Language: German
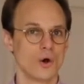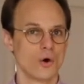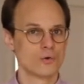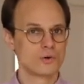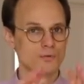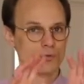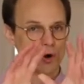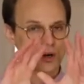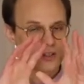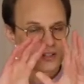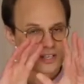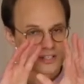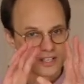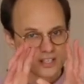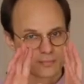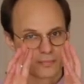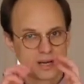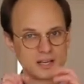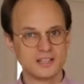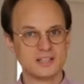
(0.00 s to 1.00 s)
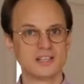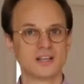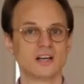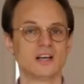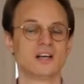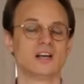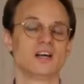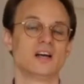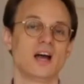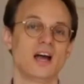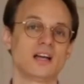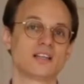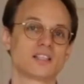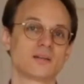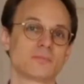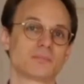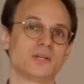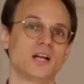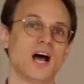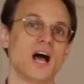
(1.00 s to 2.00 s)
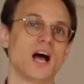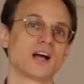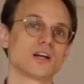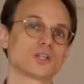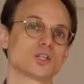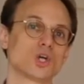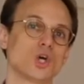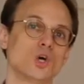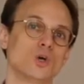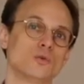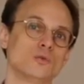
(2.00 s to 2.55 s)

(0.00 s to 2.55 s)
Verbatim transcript: Und wir wollen uns das jetzt mal hier exemplarisch